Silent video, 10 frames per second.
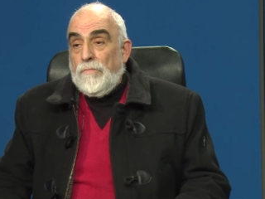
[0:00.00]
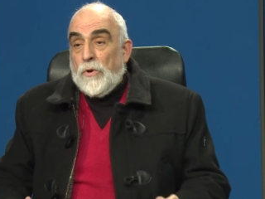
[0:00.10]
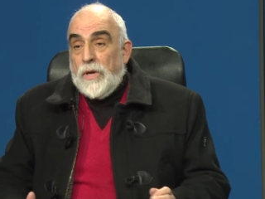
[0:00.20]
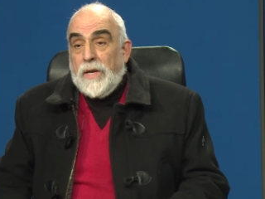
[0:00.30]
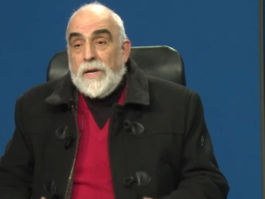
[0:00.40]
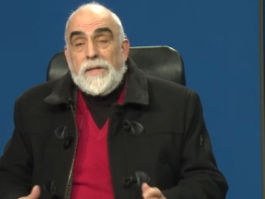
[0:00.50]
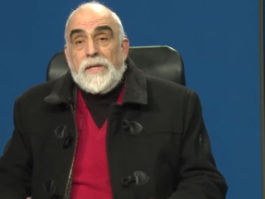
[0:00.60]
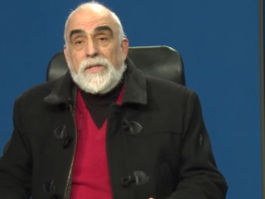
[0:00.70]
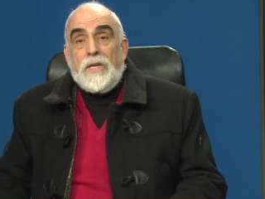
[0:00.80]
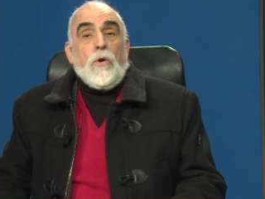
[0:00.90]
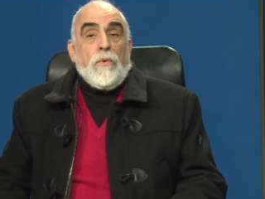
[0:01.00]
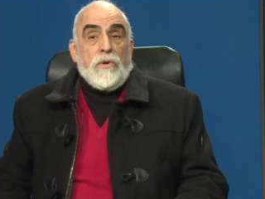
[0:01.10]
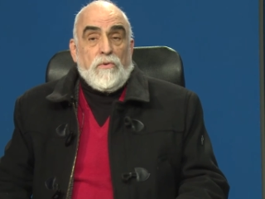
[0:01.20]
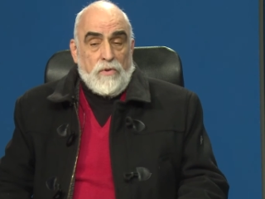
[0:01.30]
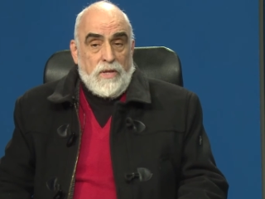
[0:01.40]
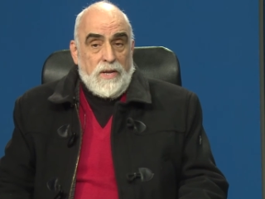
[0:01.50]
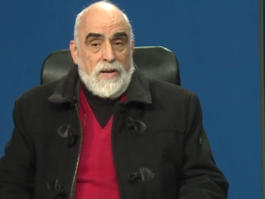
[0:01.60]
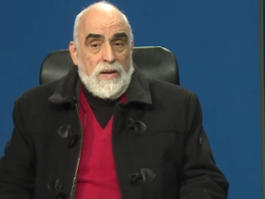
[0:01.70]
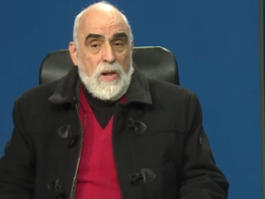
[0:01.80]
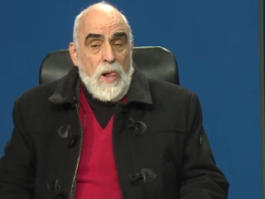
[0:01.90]
por querer decir gobierno
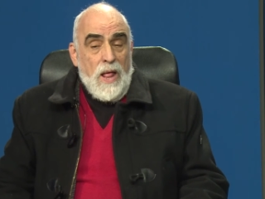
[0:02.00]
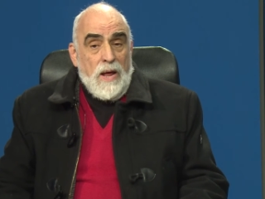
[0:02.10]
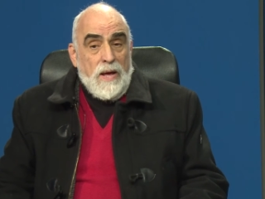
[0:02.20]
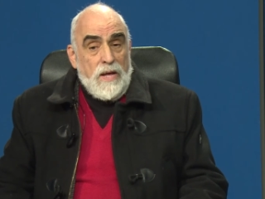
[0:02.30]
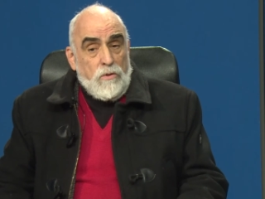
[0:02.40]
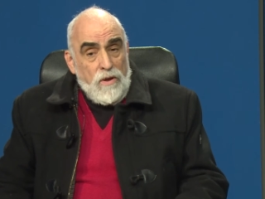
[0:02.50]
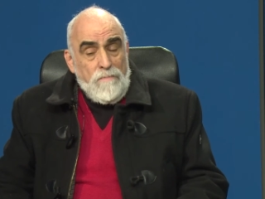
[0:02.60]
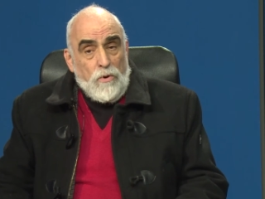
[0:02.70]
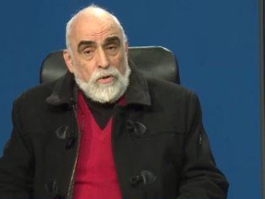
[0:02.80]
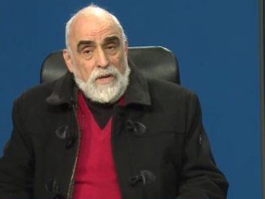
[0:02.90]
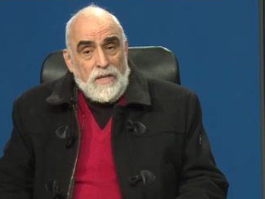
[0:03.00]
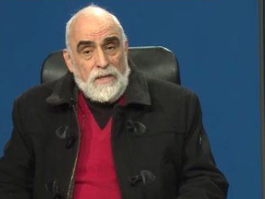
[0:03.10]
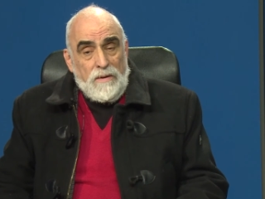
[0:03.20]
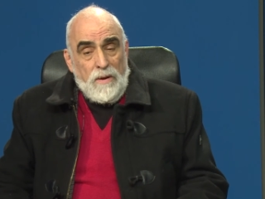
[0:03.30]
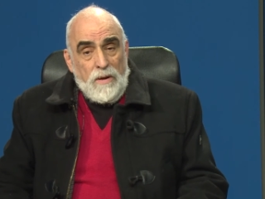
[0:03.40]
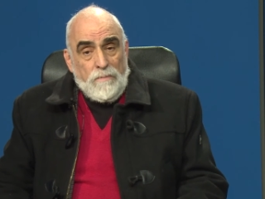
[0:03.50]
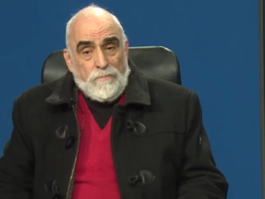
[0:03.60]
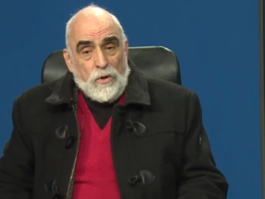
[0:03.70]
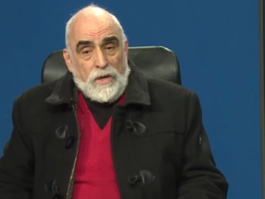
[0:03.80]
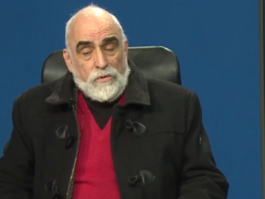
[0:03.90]
federal. Esto es importante
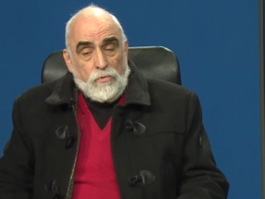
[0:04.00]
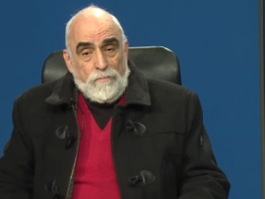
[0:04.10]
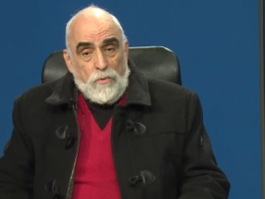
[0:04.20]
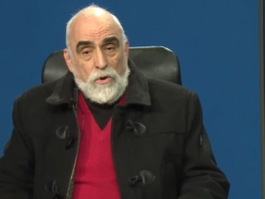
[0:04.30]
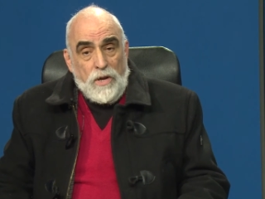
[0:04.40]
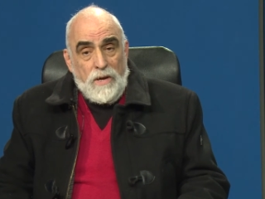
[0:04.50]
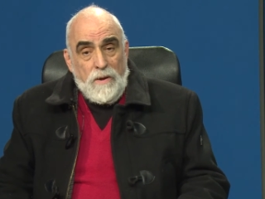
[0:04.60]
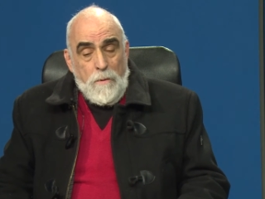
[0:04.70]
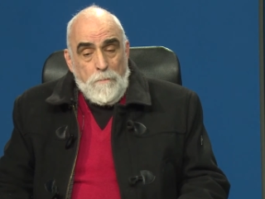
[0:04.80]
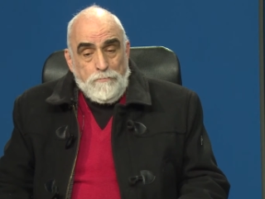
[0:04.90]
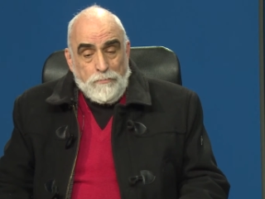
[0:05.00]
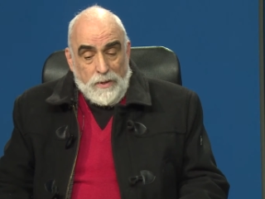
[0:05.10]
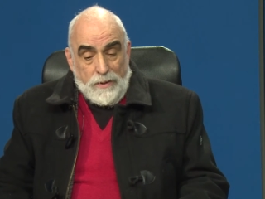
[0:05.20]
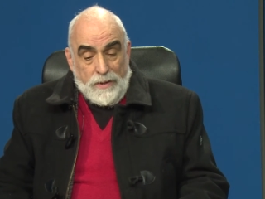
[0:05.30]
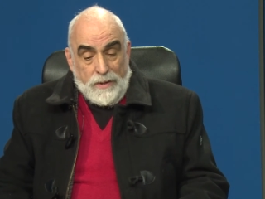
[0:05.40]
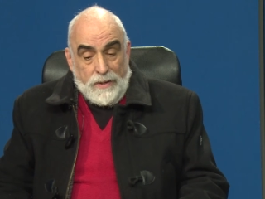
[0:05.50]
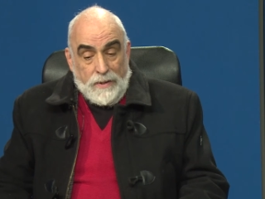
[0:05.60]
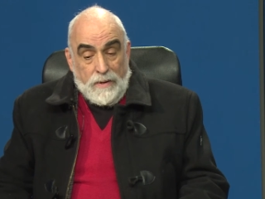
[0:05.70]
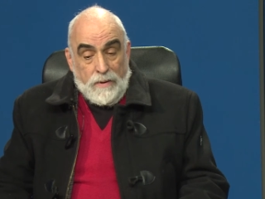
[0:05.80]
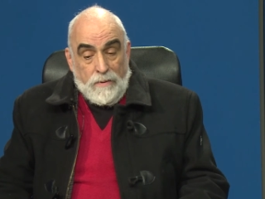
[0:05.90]
porque supone
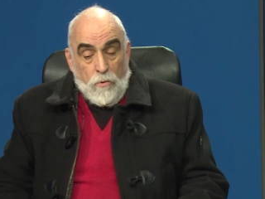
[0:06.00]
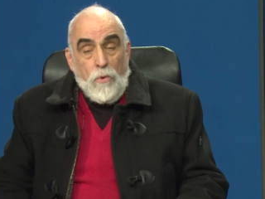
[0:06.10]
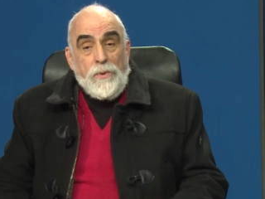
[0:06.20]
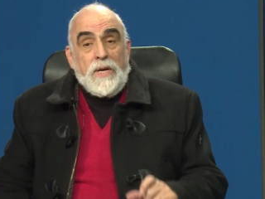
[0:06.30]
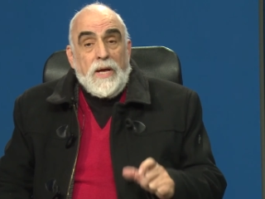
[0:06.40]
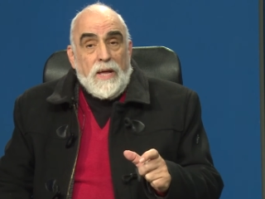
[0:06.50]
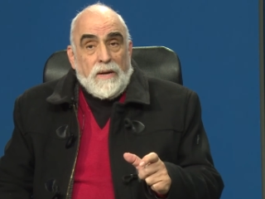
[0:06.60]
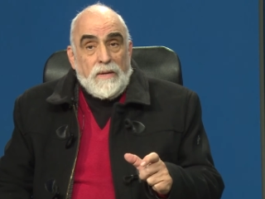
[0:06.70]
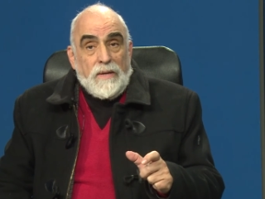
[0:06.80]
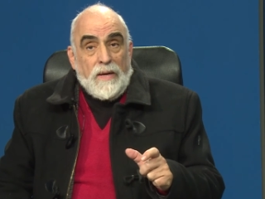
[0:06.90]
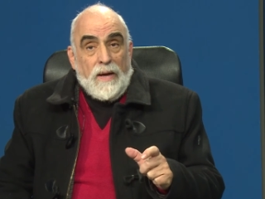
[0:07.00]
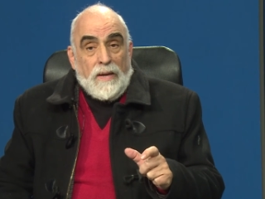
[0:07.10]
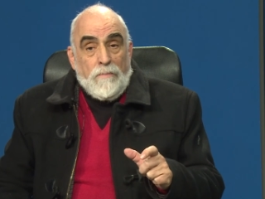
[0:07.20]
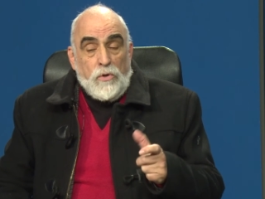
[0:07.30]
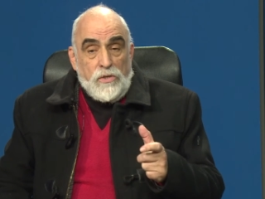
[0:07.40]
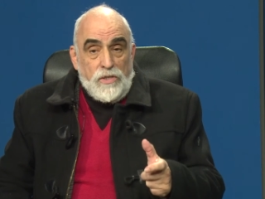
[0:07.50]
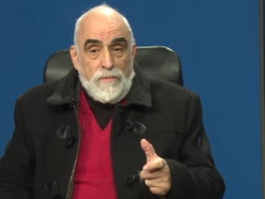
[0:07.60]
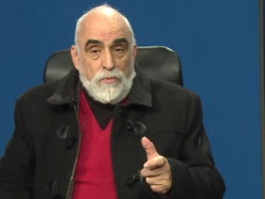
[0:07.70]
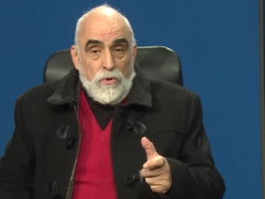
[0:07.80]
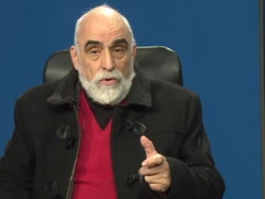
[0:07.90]
eh, ubicar al
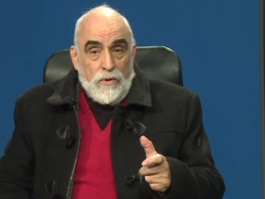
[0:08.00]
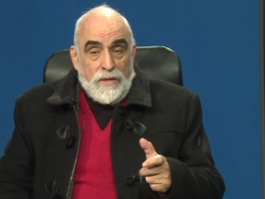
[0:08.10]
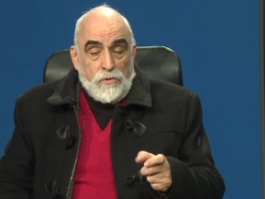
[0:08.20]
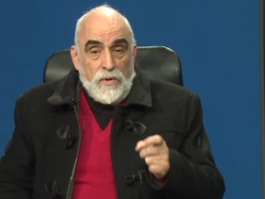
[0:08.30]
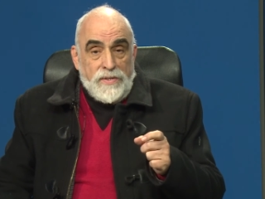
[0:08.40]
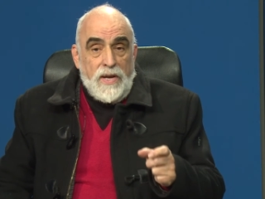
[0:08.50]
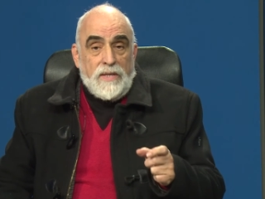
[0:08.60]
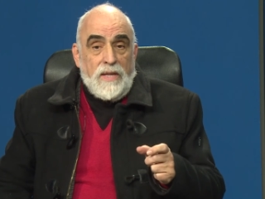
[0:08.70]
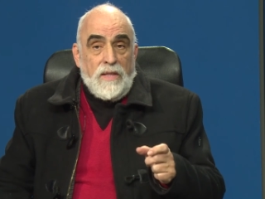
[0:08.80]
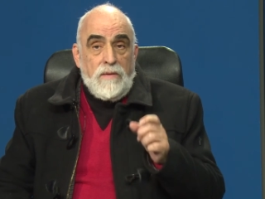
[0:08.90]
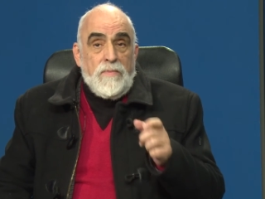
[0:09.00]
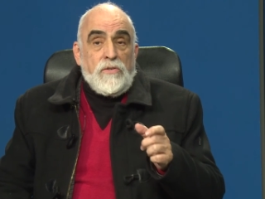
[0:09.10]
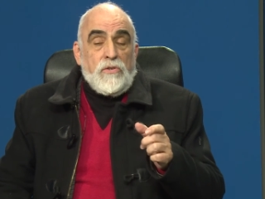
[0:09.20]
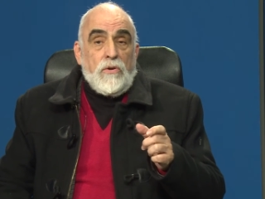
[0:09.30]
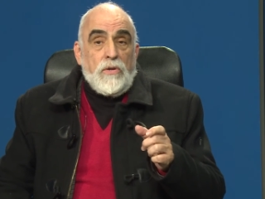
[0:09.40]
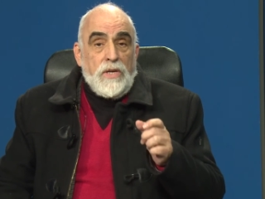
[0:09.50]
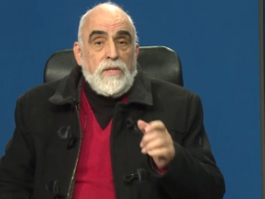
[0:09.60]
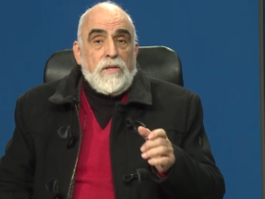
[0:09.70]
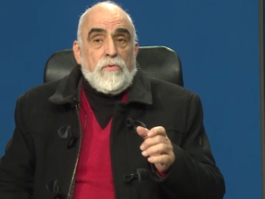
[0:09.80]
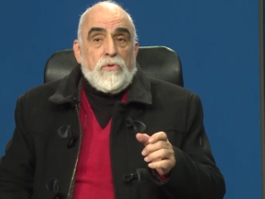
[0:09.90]
municipio en su exacta dimensión
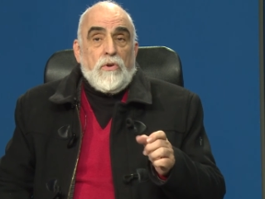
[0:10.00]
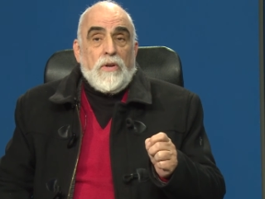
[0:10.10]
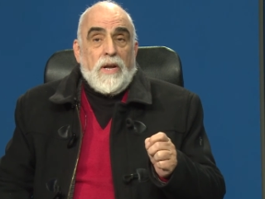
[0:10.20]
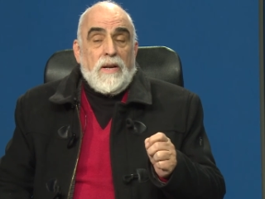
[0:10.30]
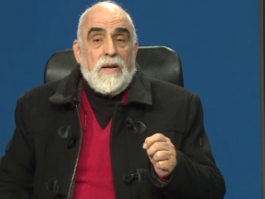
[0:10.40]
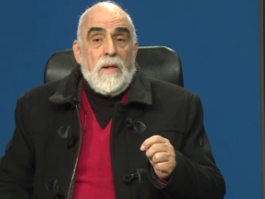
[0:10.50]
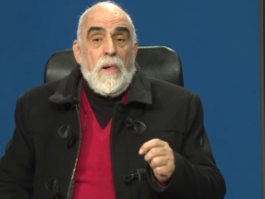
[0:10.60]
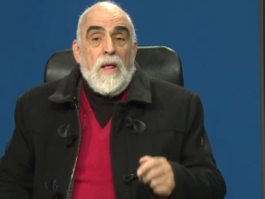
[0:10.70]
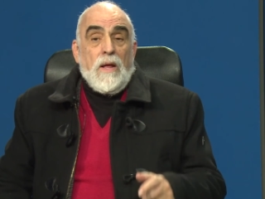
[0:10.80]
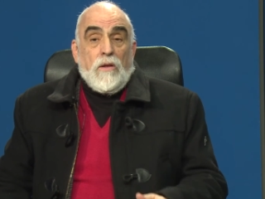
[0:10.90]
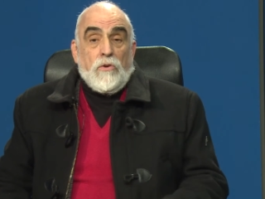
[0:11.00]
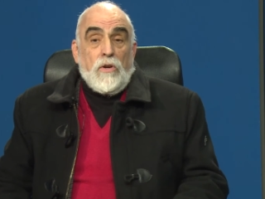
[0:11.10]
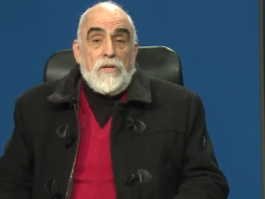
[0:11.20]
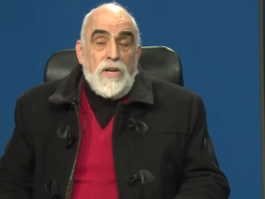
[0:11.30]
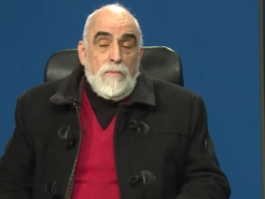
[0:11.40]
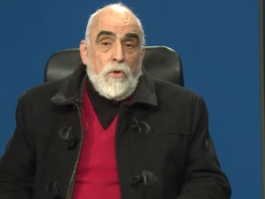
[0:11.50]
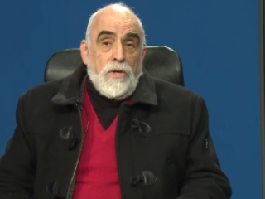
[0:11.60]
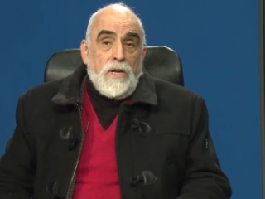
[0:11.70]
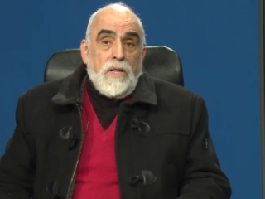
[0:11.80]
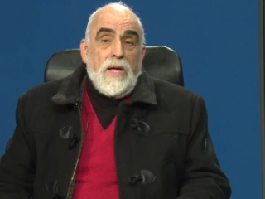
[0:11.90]
institucional. Yo le llamo
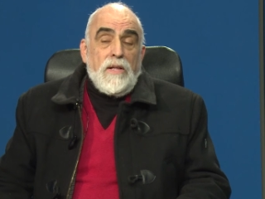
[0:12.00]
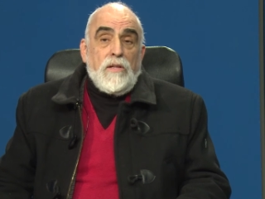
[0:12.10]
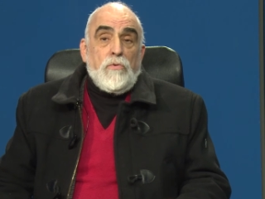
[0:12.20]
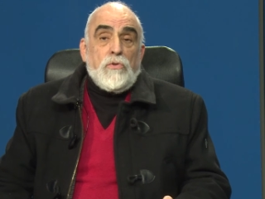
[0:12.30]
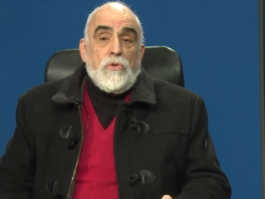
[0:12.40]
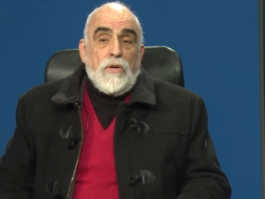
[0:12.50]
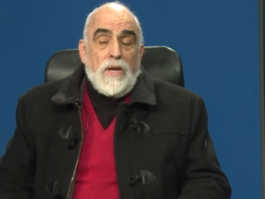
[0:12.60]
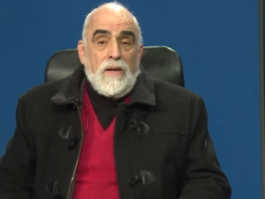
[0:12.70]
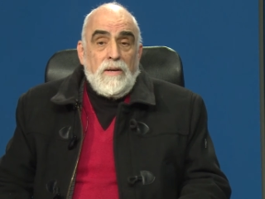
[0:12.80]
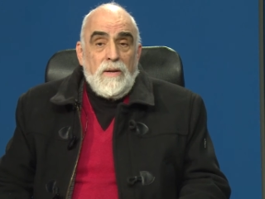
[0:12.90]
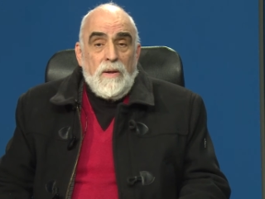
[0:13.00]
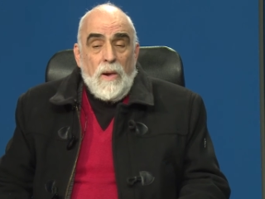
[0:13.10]
dignidad institucional